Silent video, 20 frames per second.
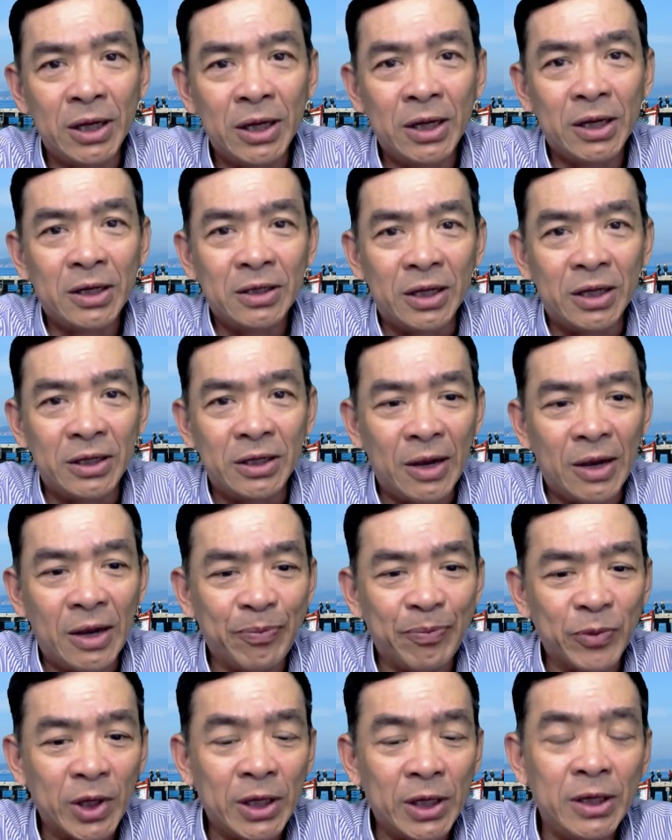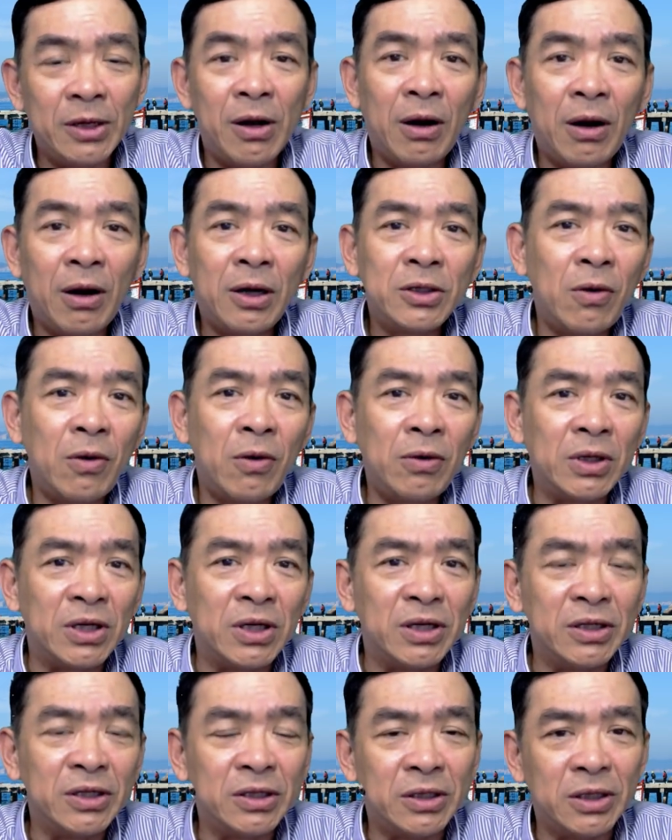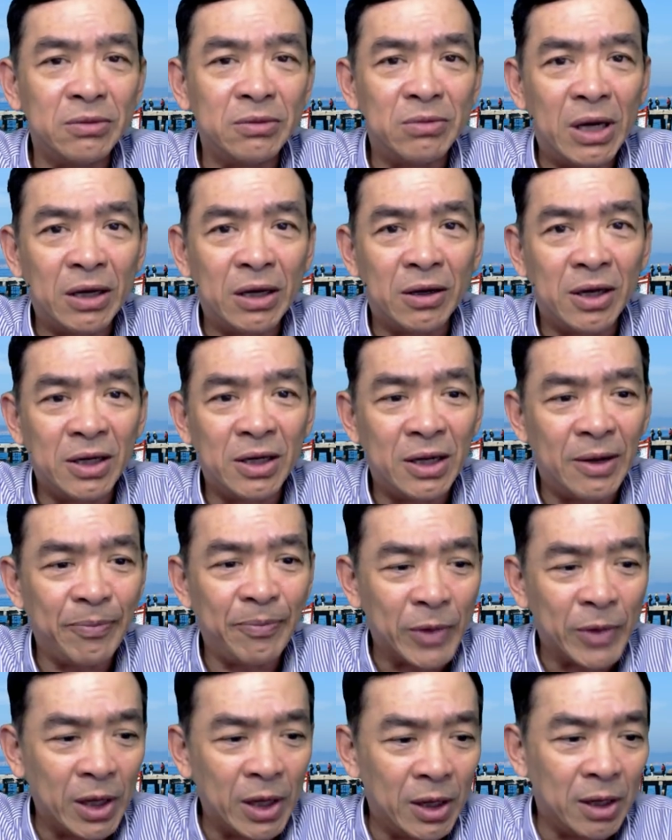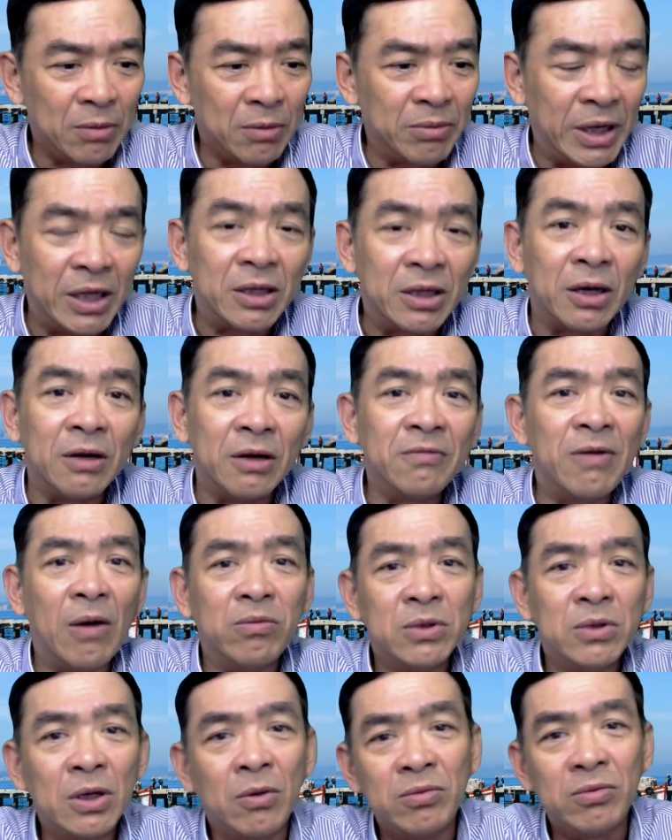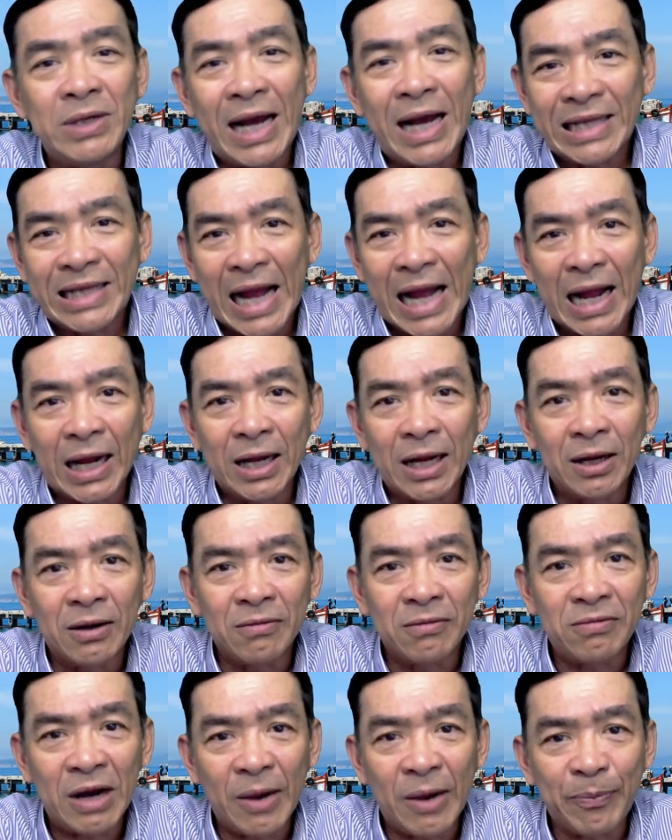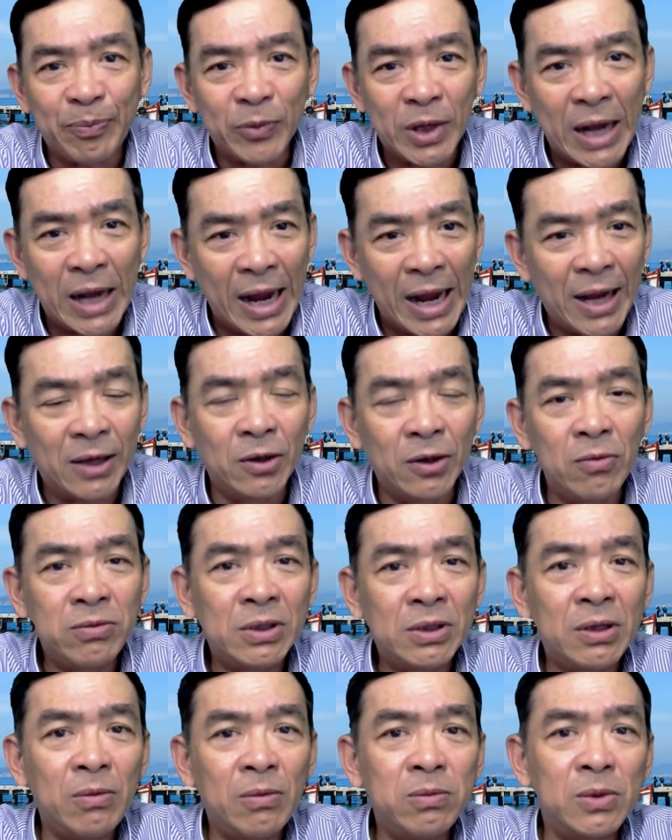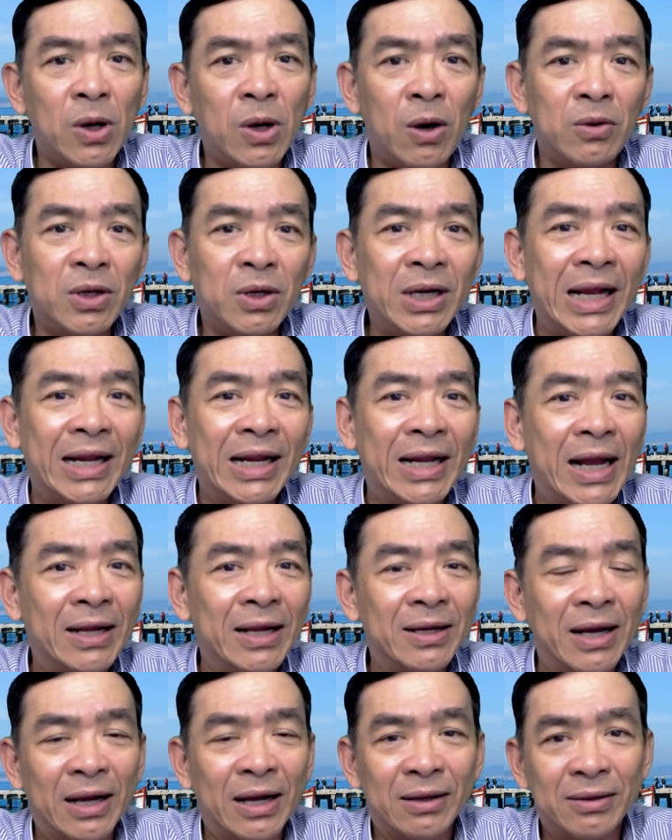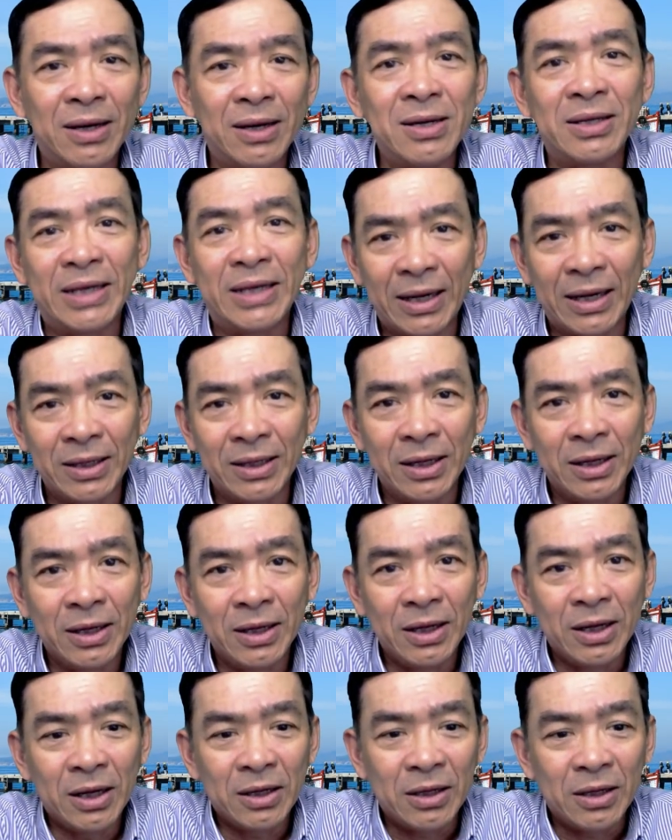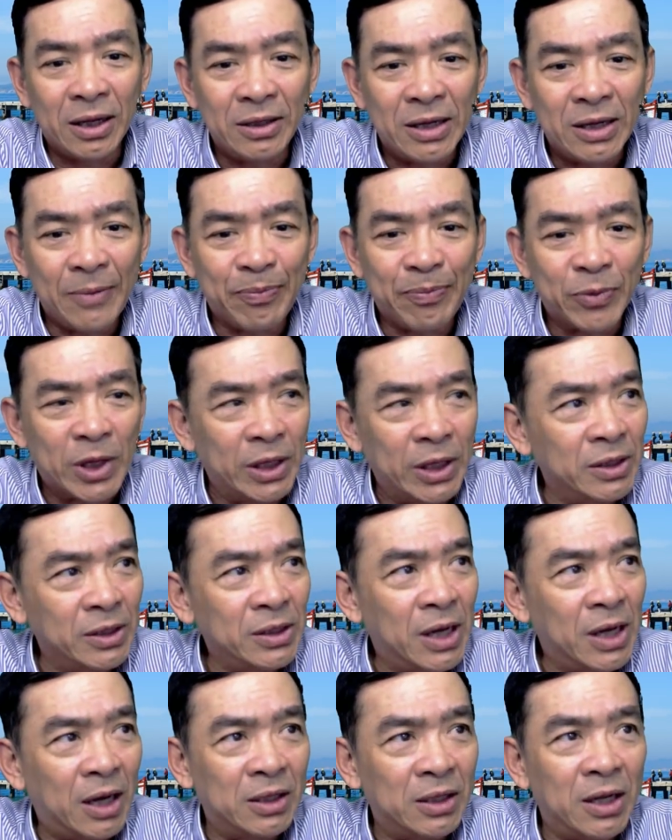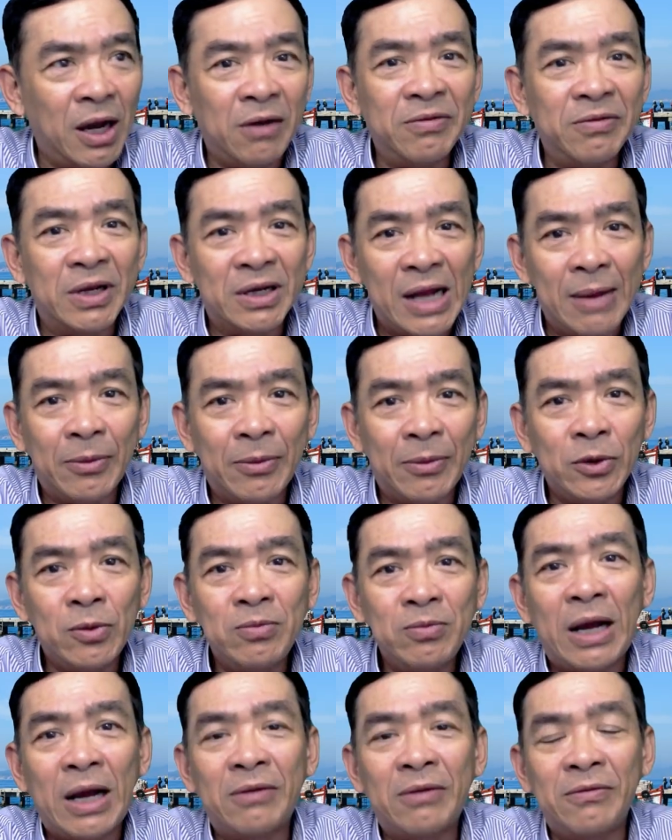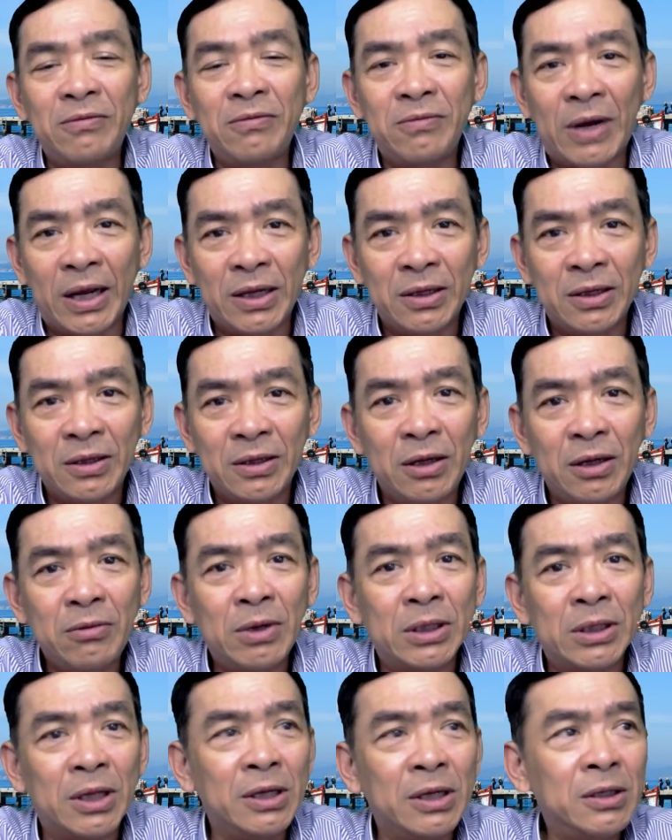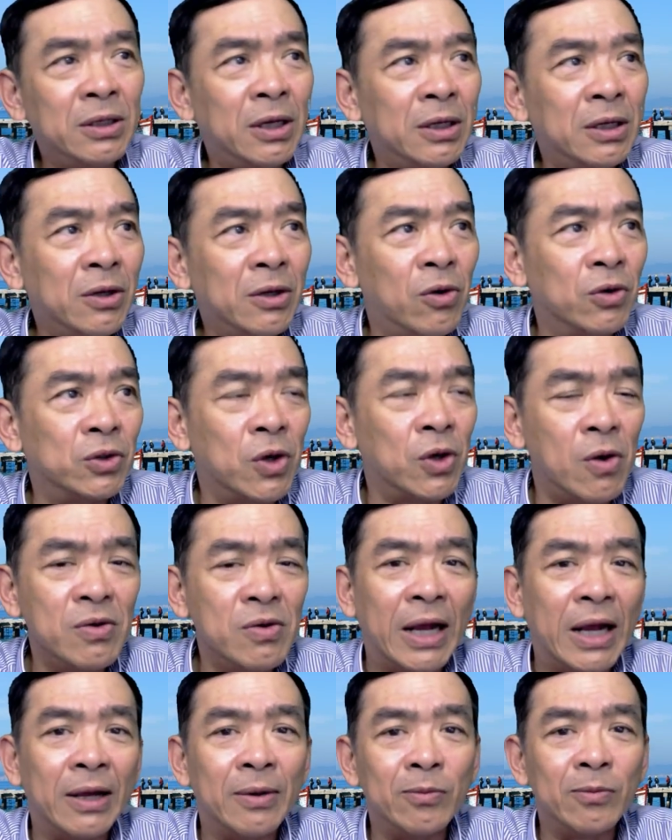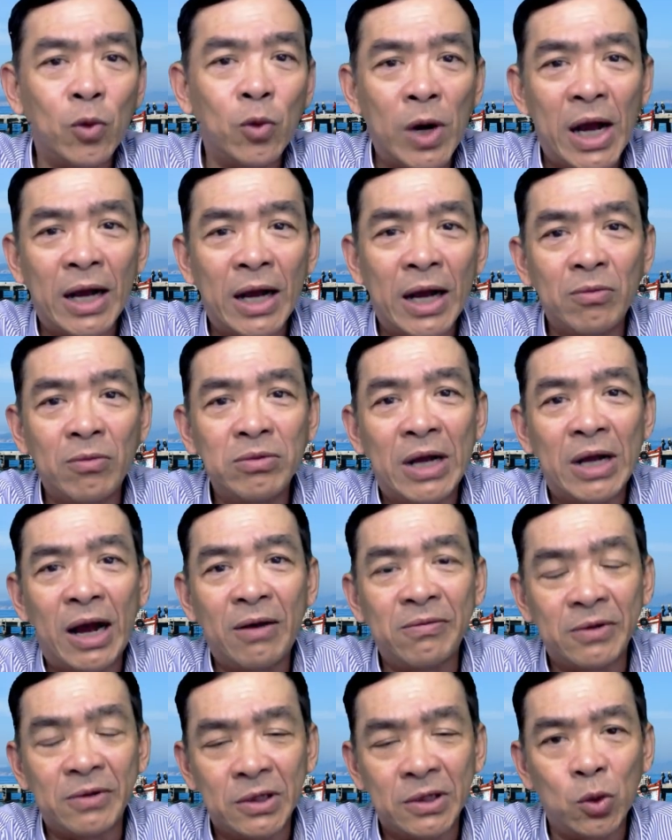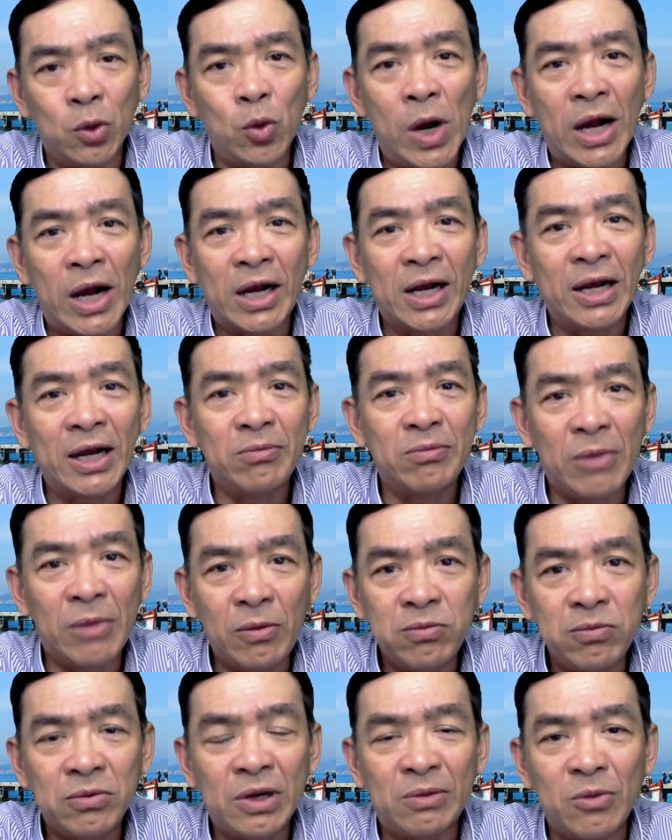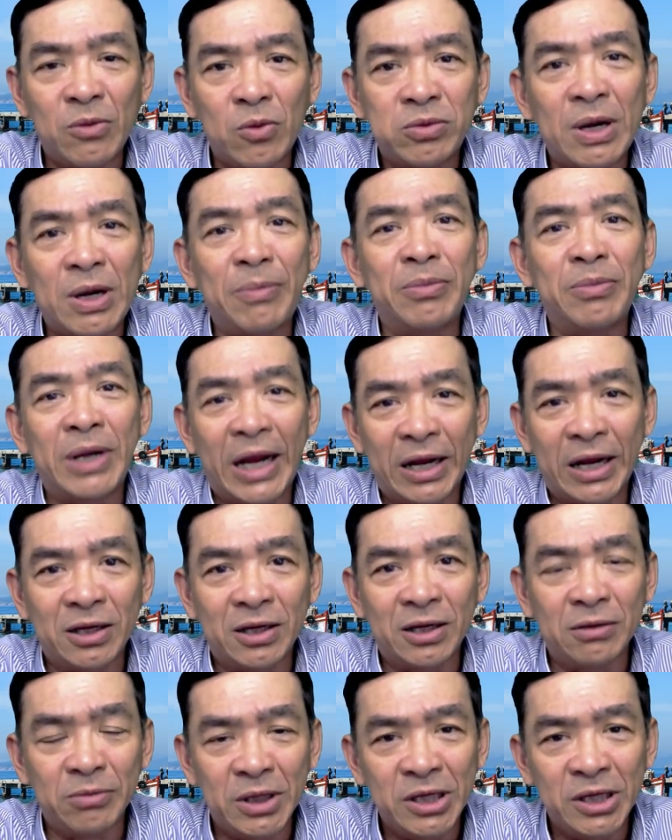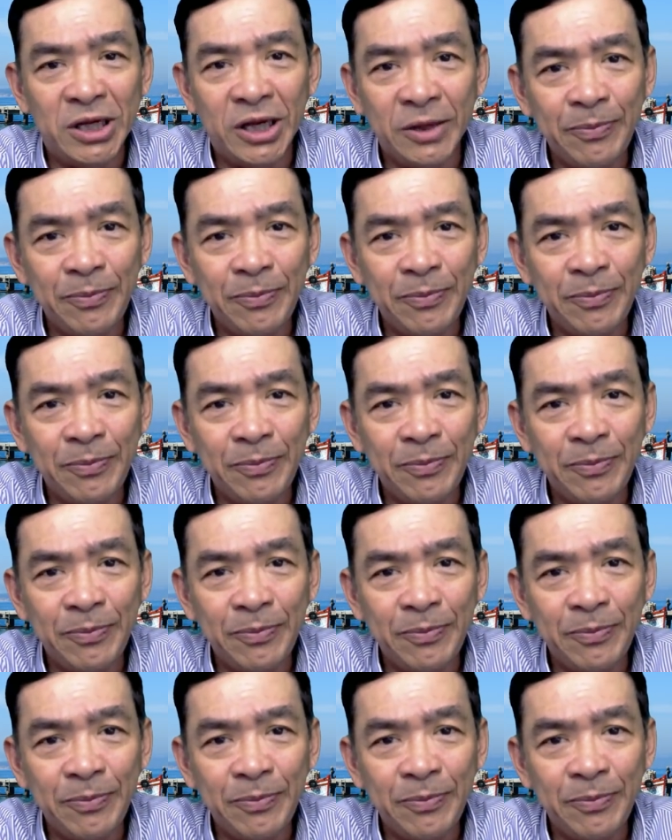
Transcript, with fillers: thì um, khi đó cái số lượng người mà gọi là bị tử vong nó cũng gia tăng và càng lúc cái tốc độ nó lây lan càng rất là nhanh thì um, hiện giờ thì ở Việt Nam của chúng ta cũng vậy nếu mà tính cái con số ngày hôm qua cũng đã vượt qua cái mốc là 100.000 người bị nhiễm